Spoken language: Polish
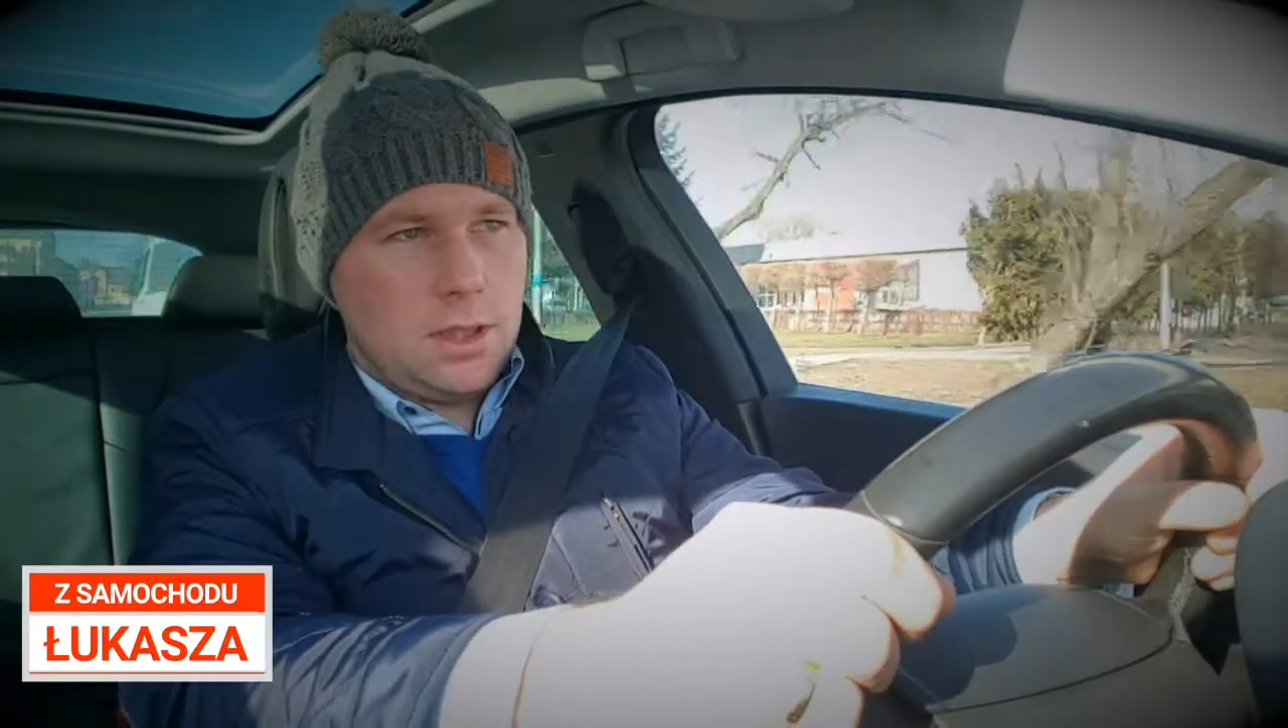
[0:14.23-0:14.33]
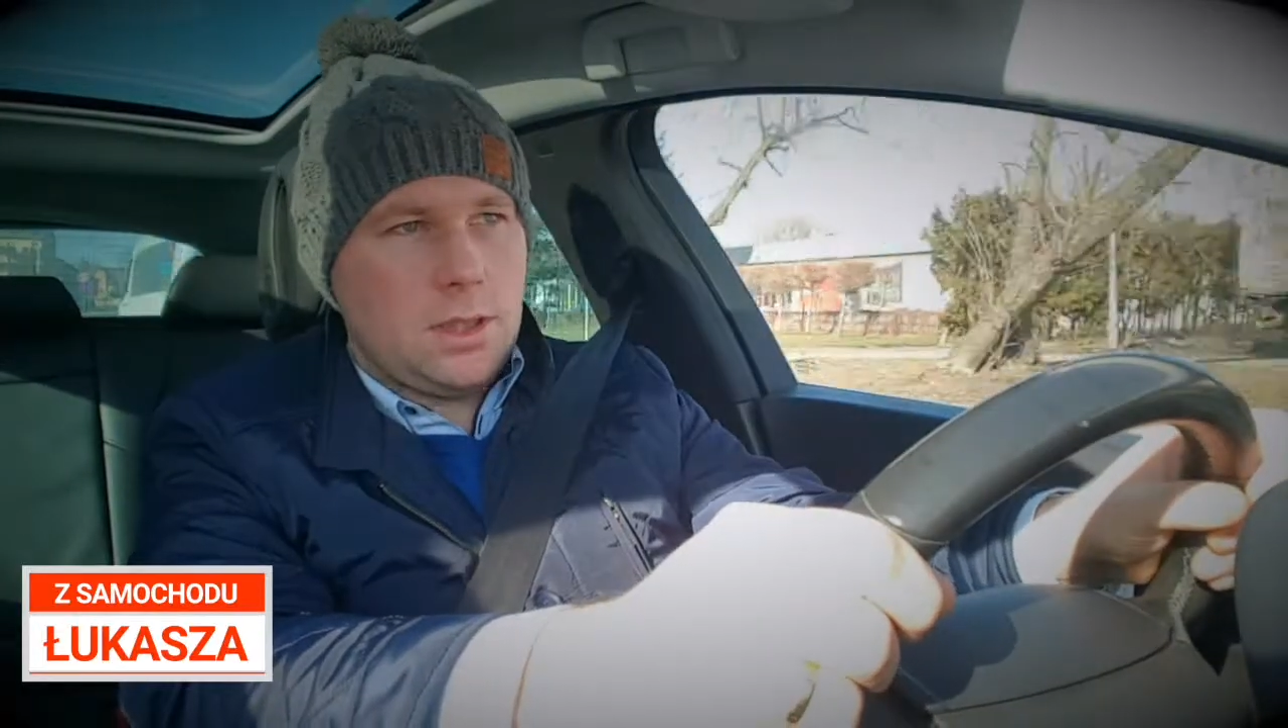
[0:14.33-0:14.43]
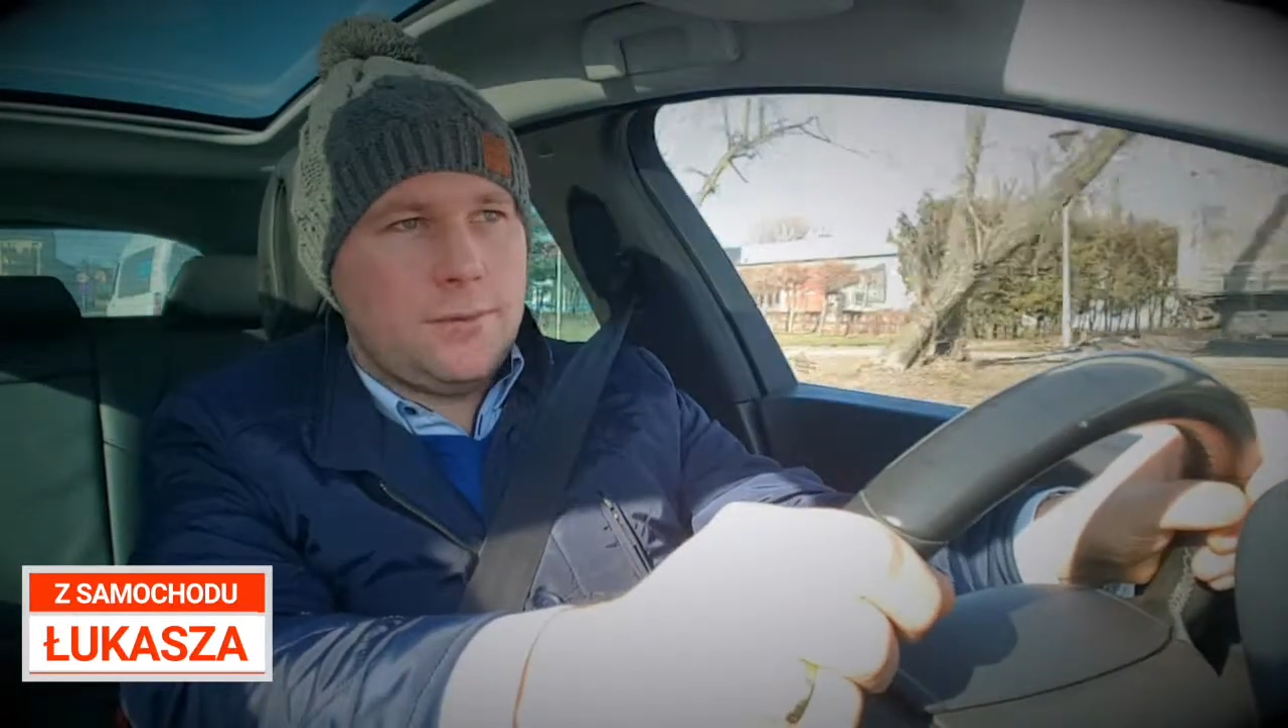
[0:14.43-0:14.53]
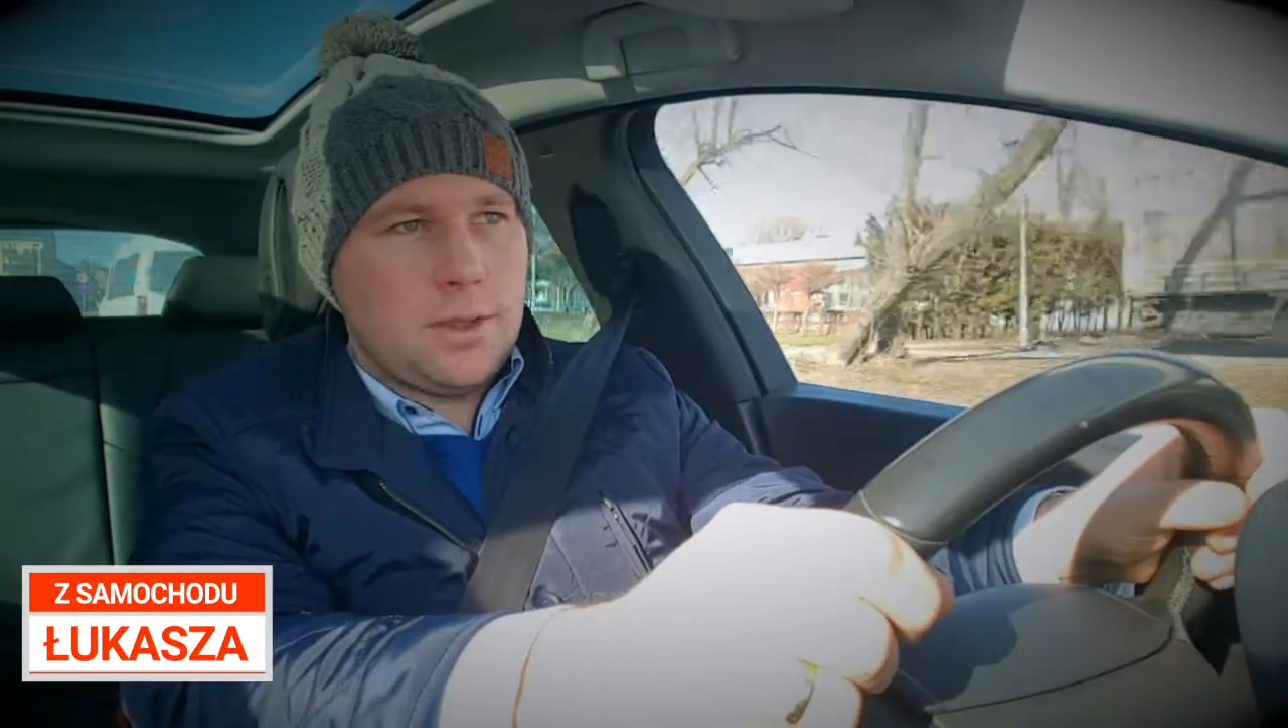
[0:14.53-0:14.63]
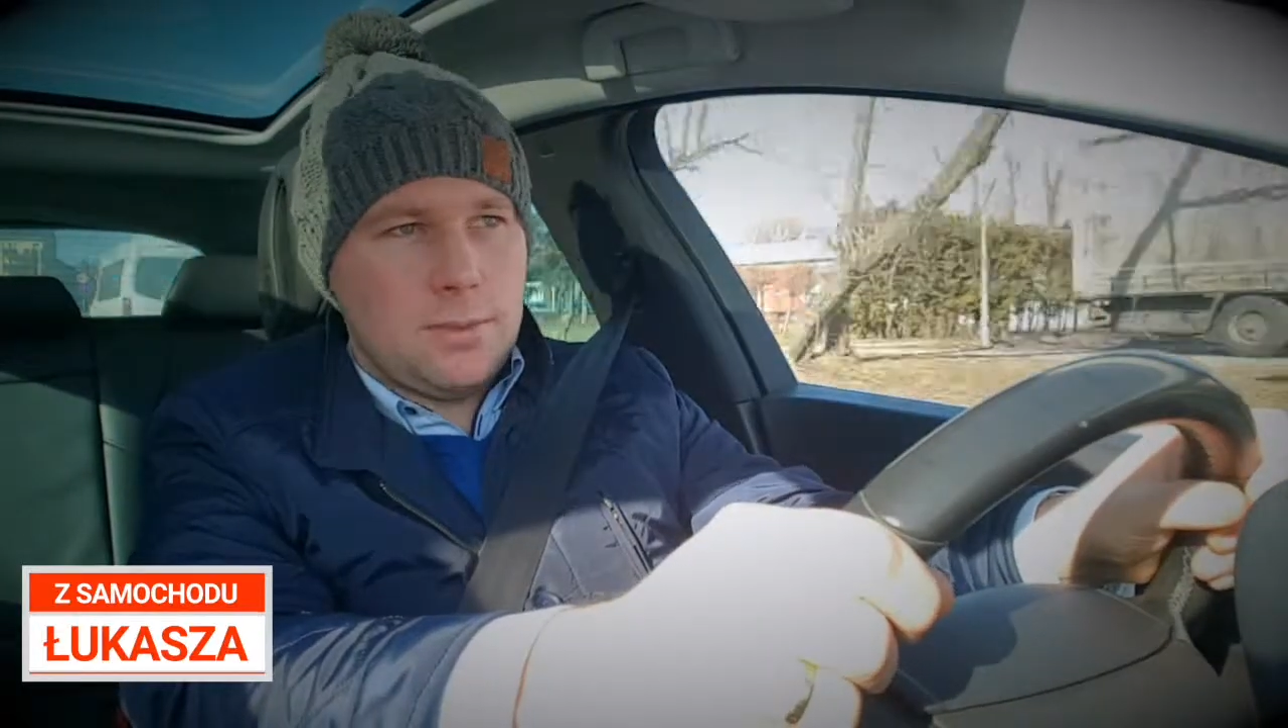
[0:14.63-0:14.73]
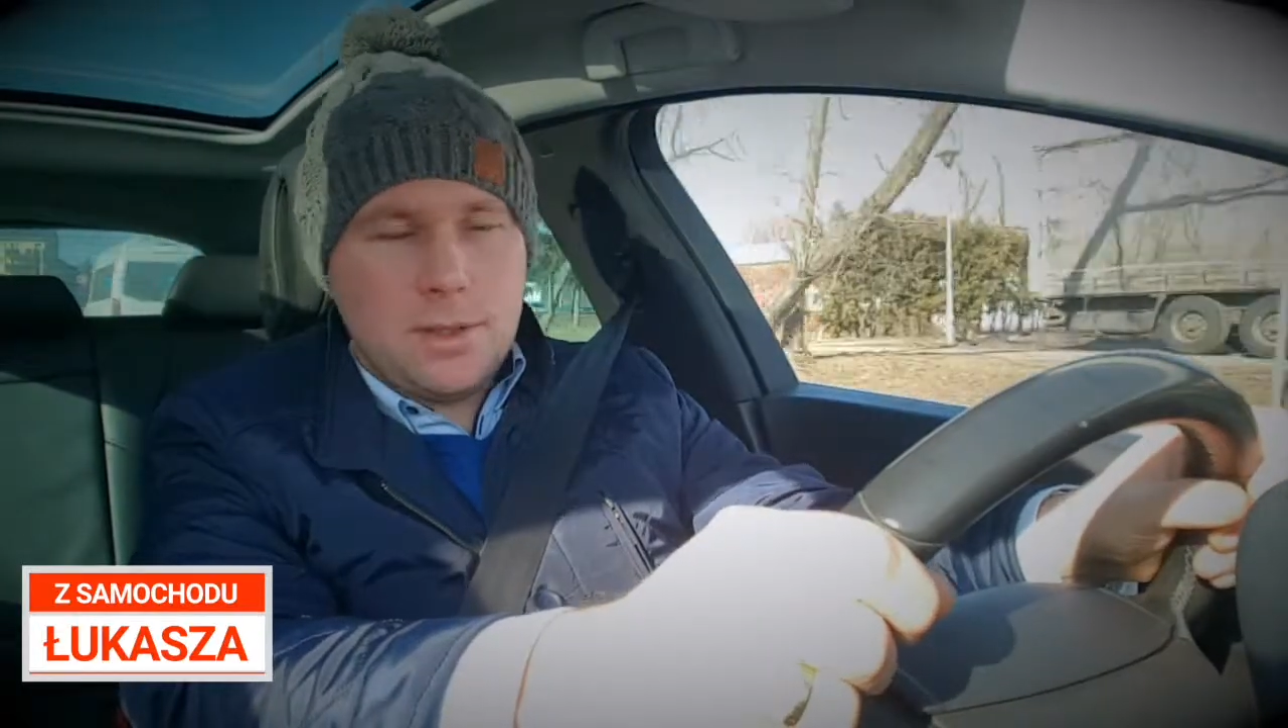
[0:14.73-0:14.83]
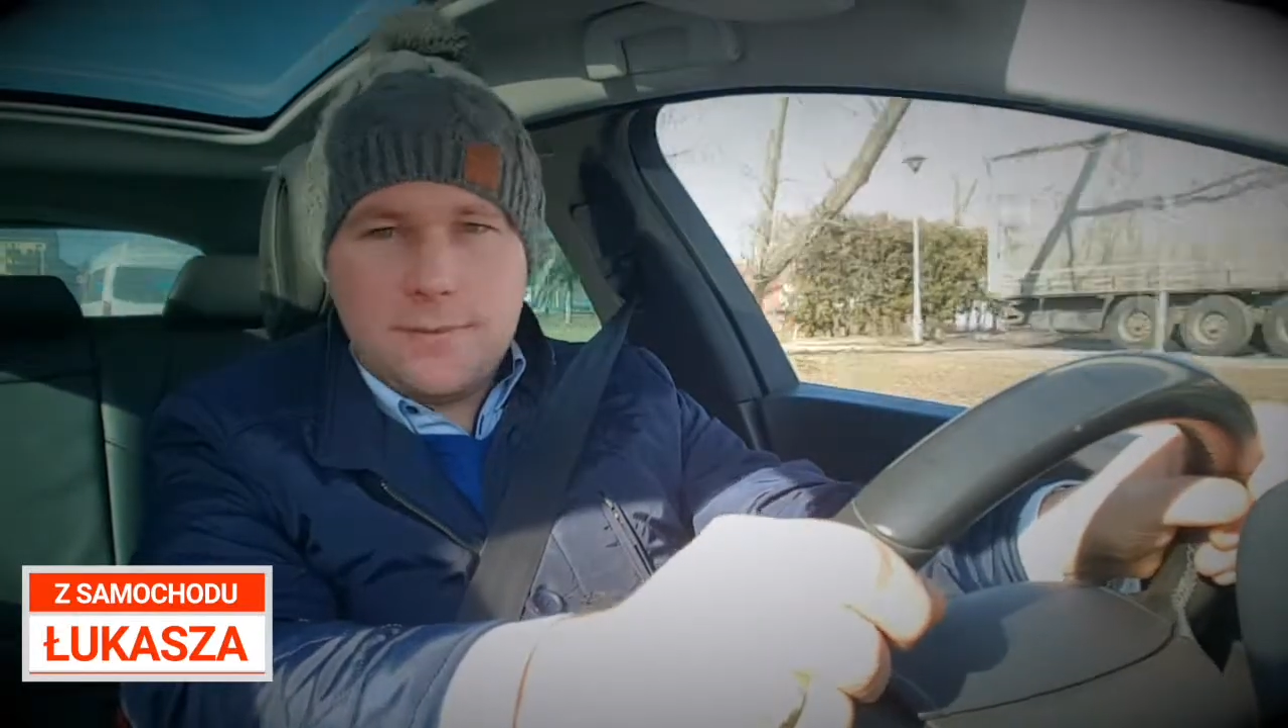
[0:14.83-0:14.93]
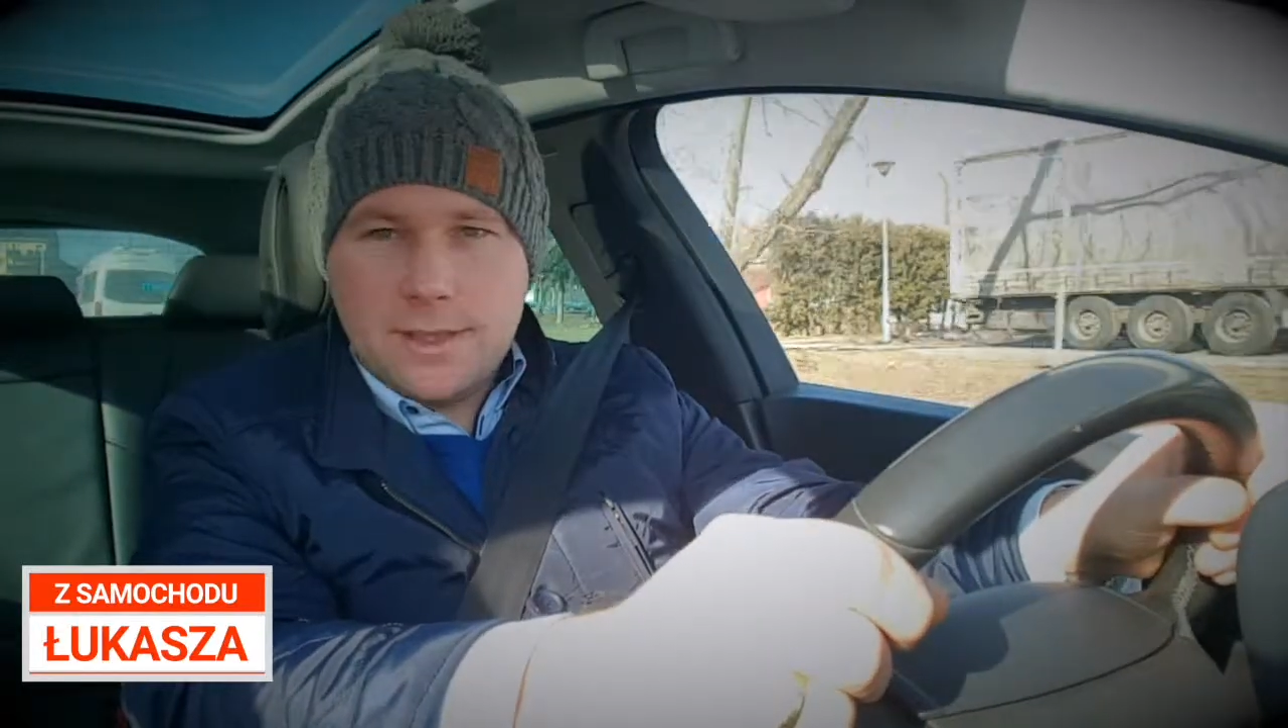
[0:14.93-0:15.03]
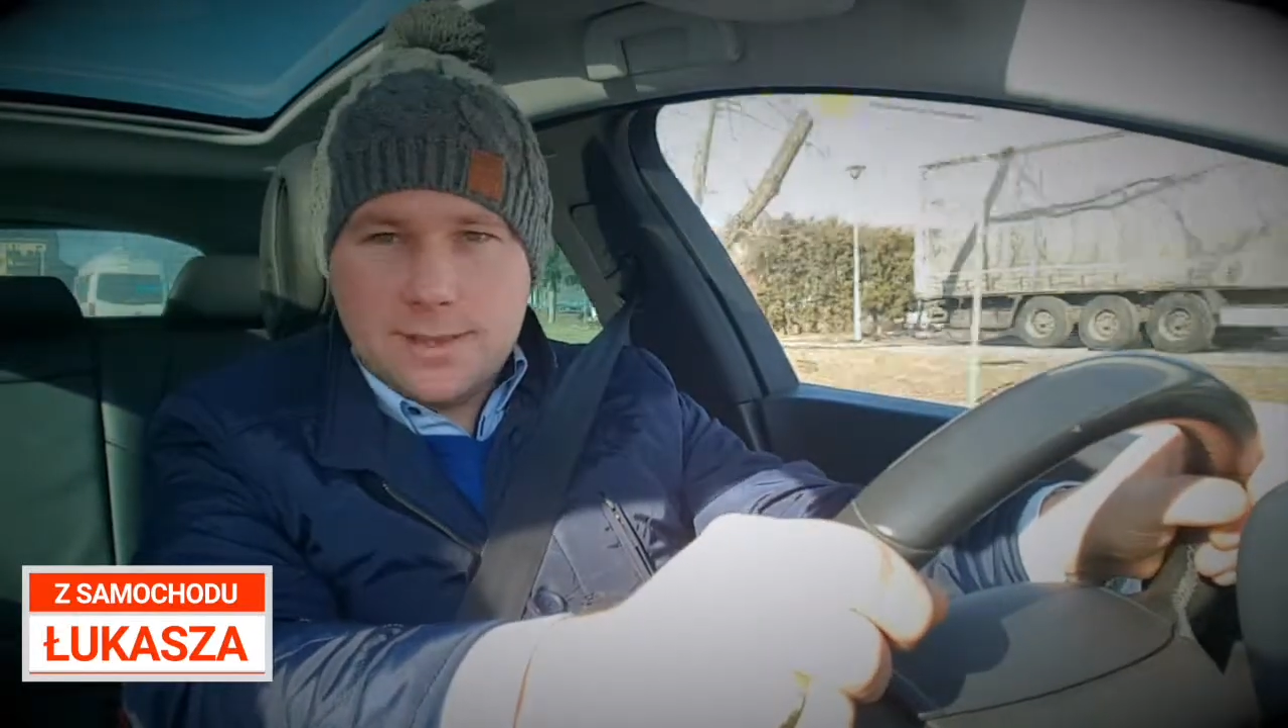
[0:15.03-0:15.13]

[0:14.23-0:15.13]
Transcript: E, w tym i w